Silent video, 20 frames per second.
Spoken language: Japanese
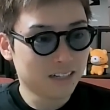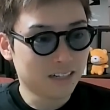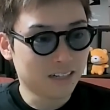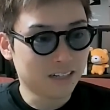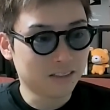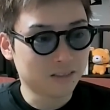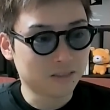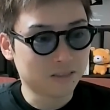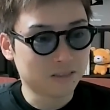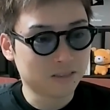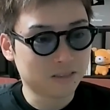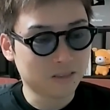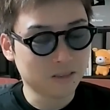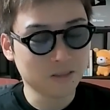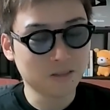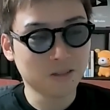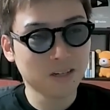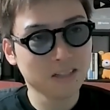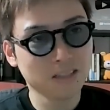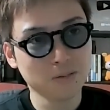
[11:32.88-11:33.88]
この
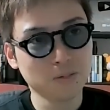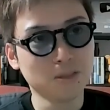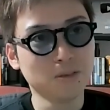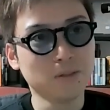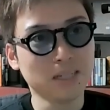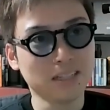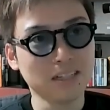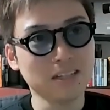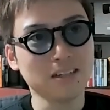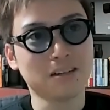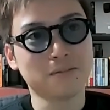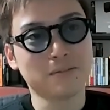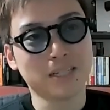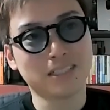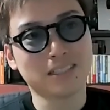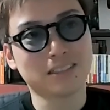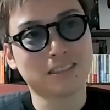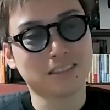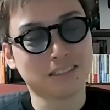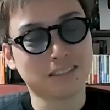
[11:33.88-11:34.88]
トランスフォーマーっていうのが
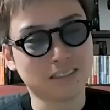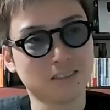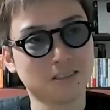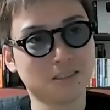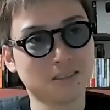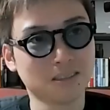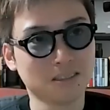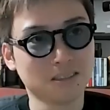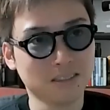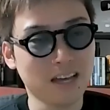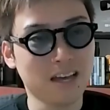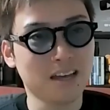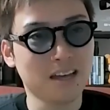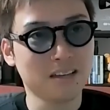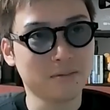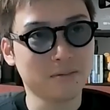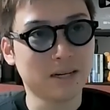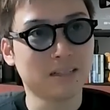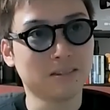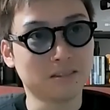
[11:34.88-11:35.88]
めっちゃすごく
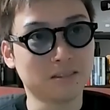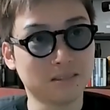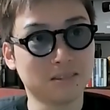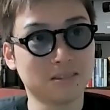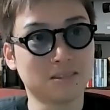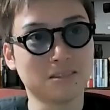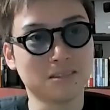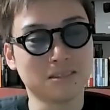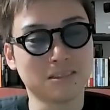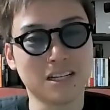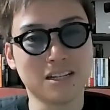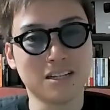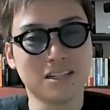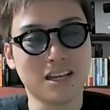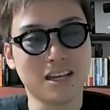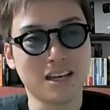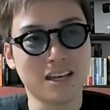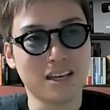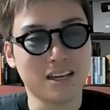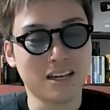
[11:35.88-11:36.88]
て、今この生
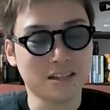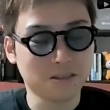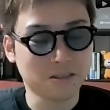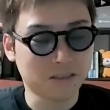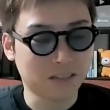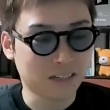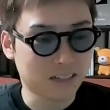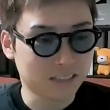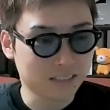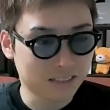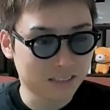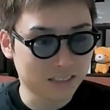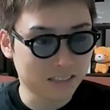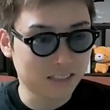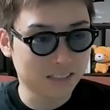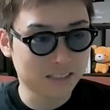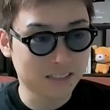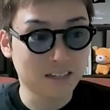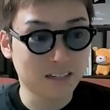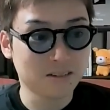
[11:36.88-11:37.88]
成 AI とかが
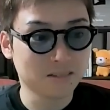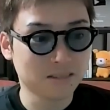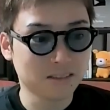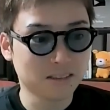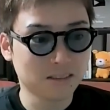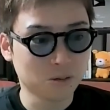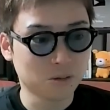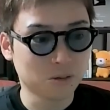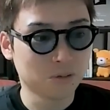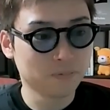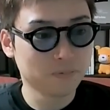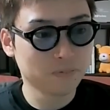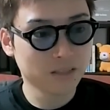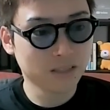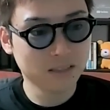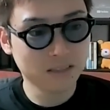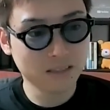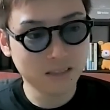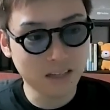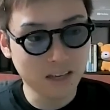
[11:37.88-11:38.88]
進化しているんですけど、
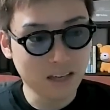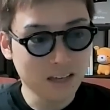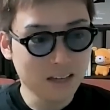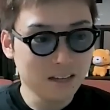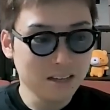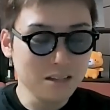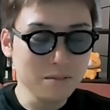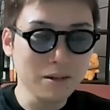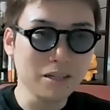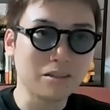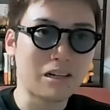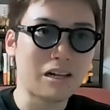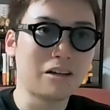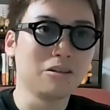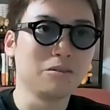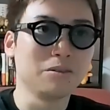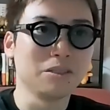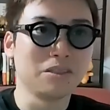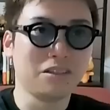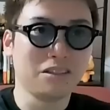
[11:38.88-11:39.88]
で、今の
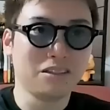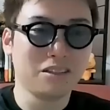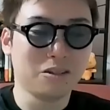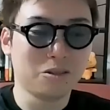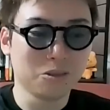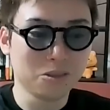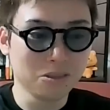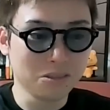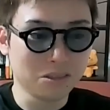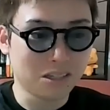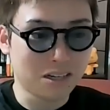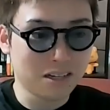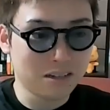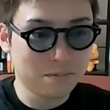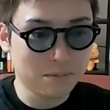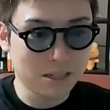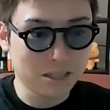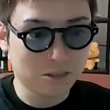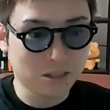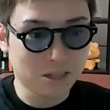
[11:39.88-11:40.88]
言語モデルってほとんど
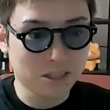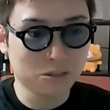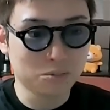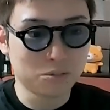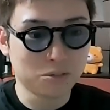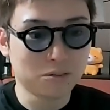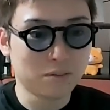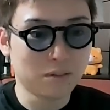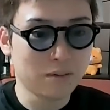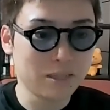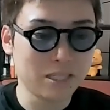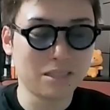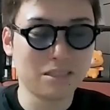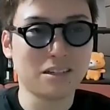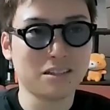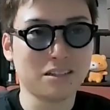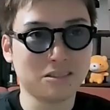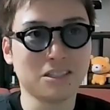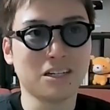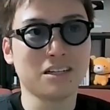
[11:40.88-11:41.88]
が、
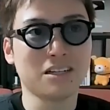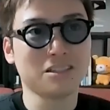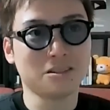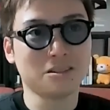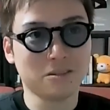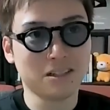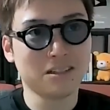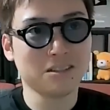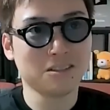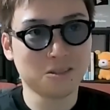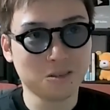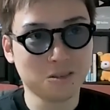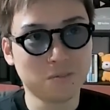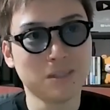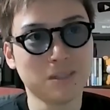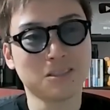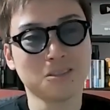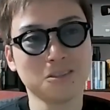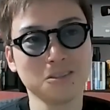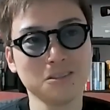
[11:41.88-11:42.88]
トランスフォーマーベースで作られてるわけです
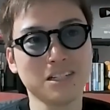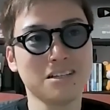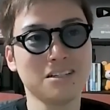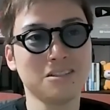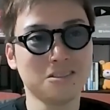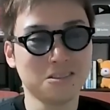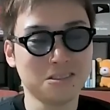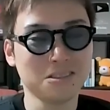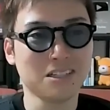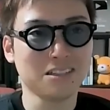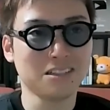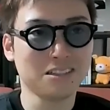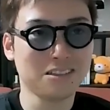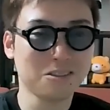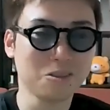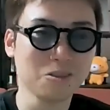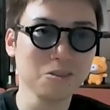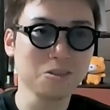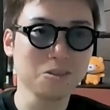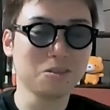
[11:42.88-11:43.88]
よ。そのぐらい優秀なんで
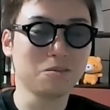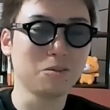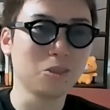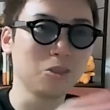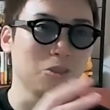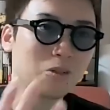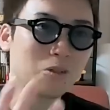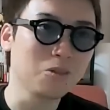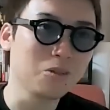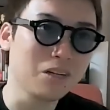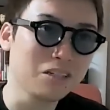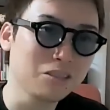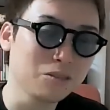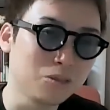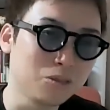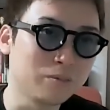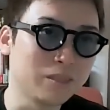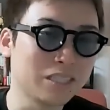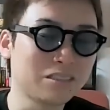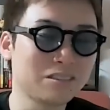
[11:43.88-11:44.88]
す。この元の
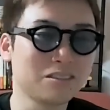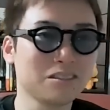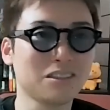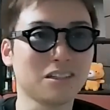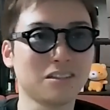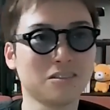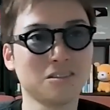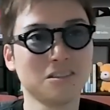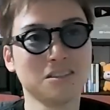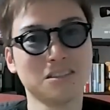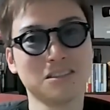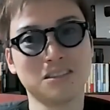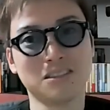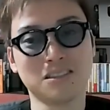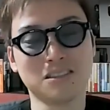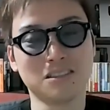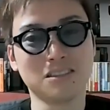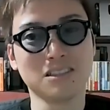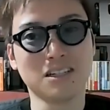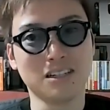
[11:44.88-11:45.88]
トランスフォーマー作ったのは
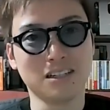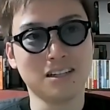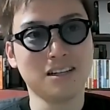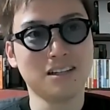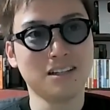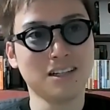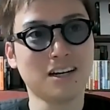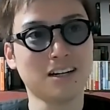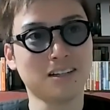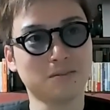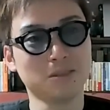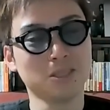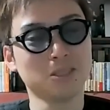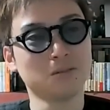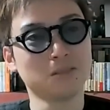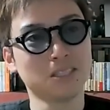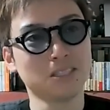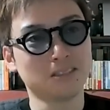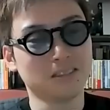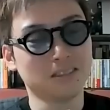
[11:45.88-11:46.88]
Google なんで。だからも
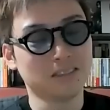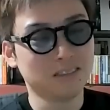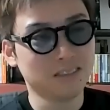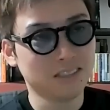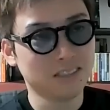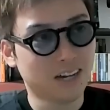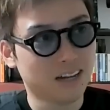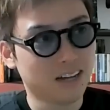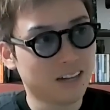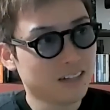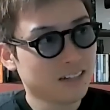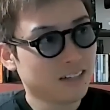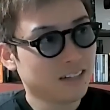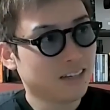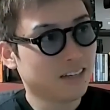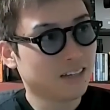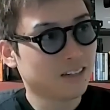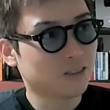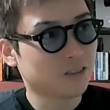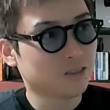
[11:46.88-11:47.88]
ともと Google が、
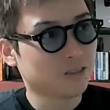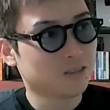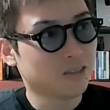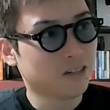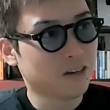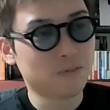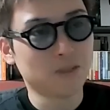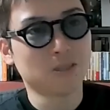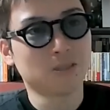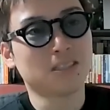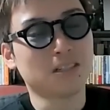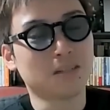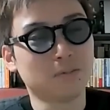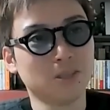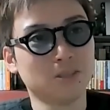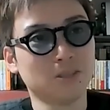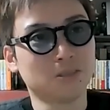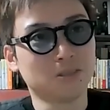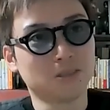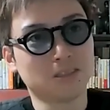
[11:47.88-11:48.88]
発表した
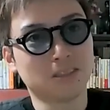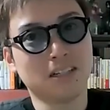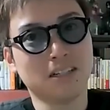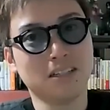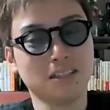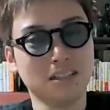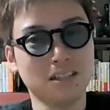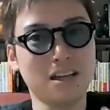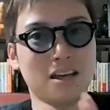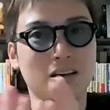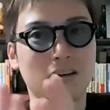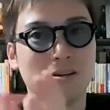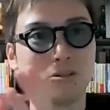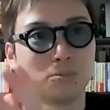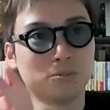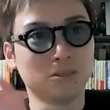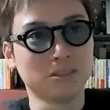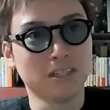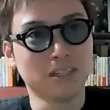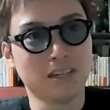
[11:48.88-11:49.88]
ものを使って、
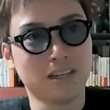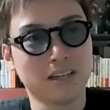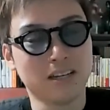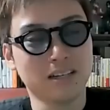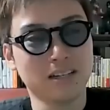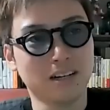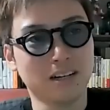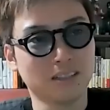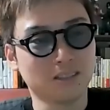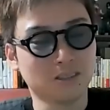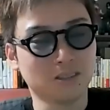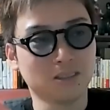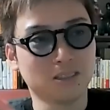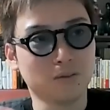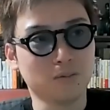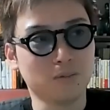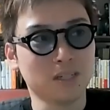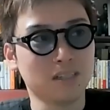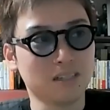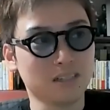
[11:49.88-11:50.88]
OpenAI がその
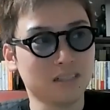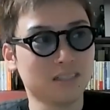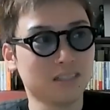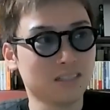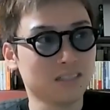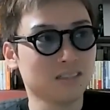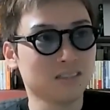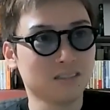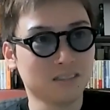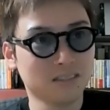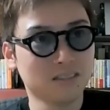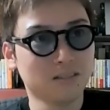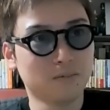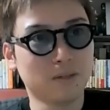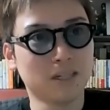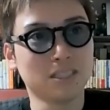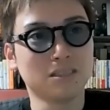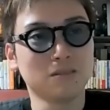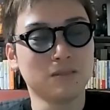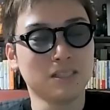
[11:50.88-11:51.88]
GPT シリーズ、
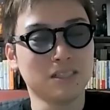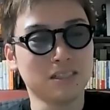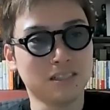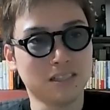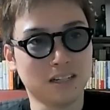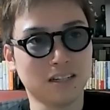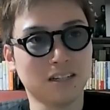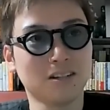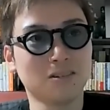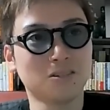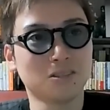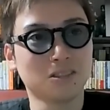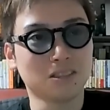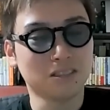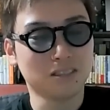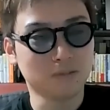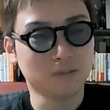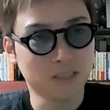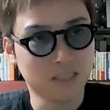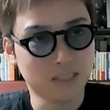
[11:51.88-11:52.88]
GPT3.5 とか
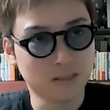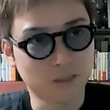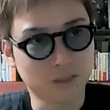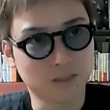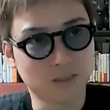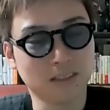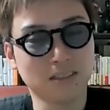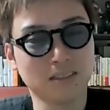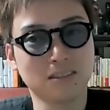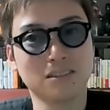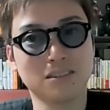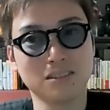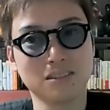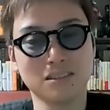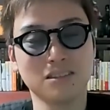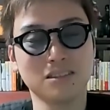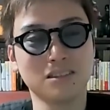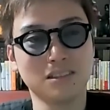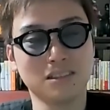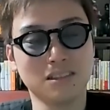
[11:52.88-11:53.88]
GPT4 とか
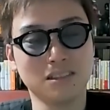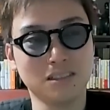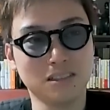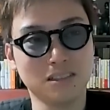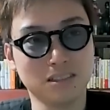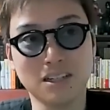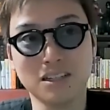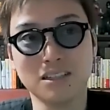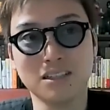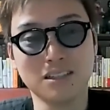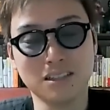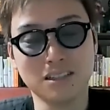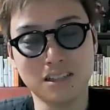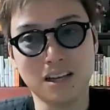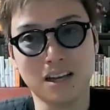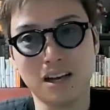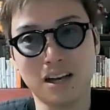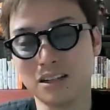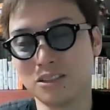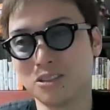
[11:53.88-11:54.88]
作って、
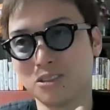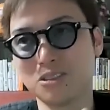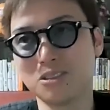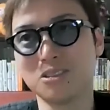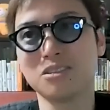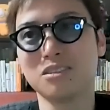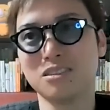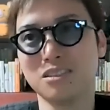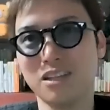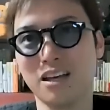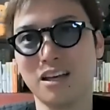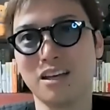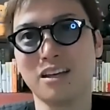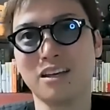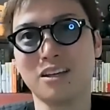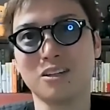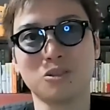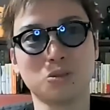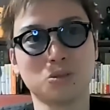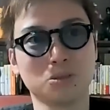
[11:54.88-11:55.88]

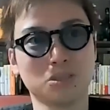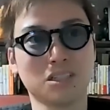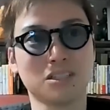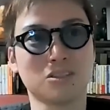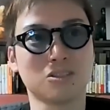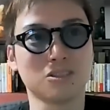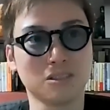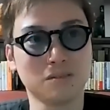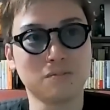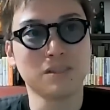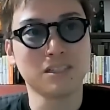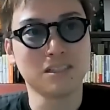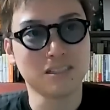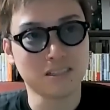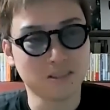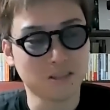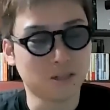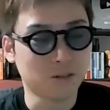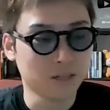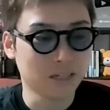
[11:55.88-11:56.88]
チャット
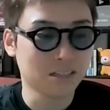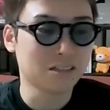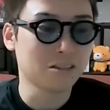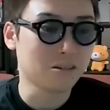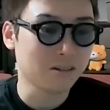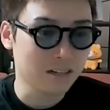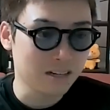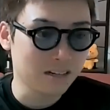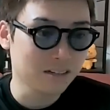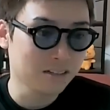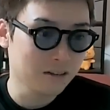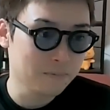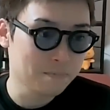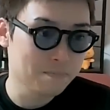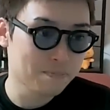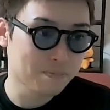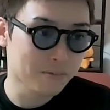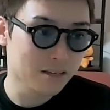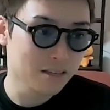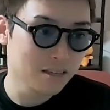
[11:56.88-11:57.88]
GPT とかをやってるわけなんで。
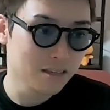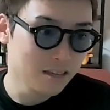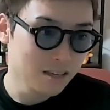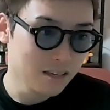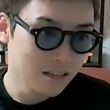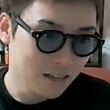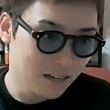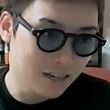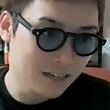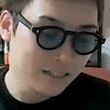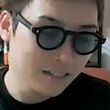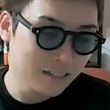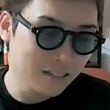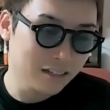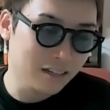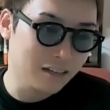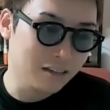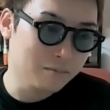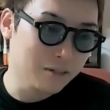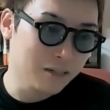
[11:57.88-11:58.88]
はい。
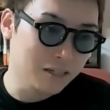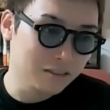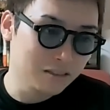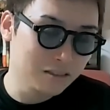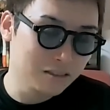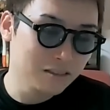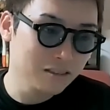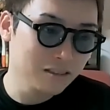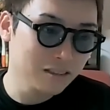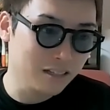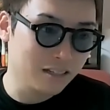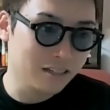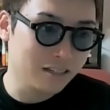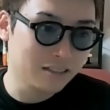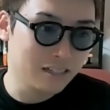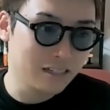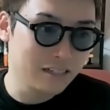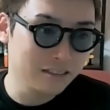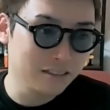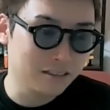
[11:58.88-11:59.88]
なんで、Google にはね、
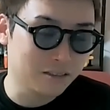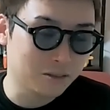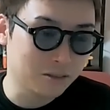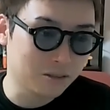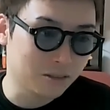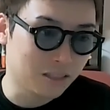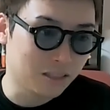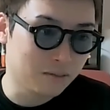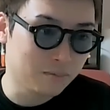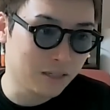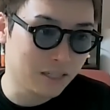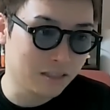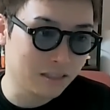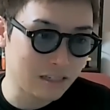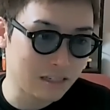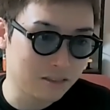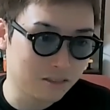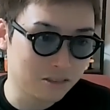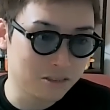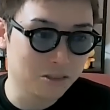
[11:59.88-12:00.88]
資金力とか、
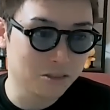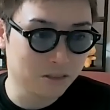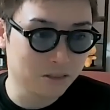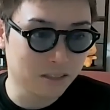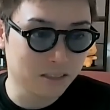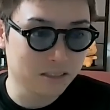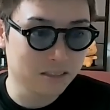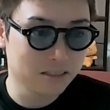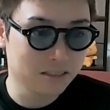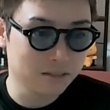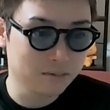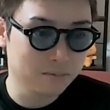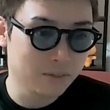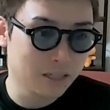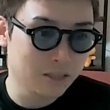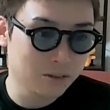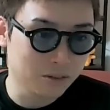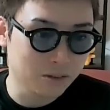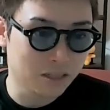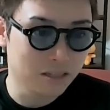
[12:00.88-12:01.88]
技術力とか、人
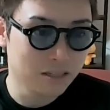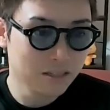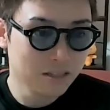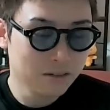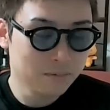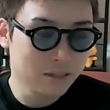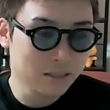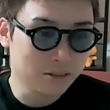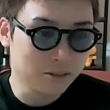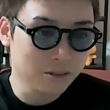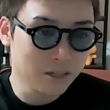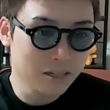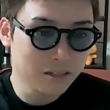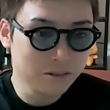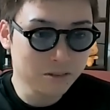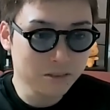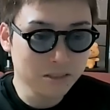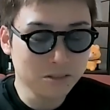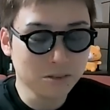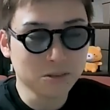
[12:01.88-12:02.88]
脈とか、その
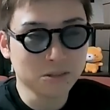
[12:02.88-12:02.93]
辺のリ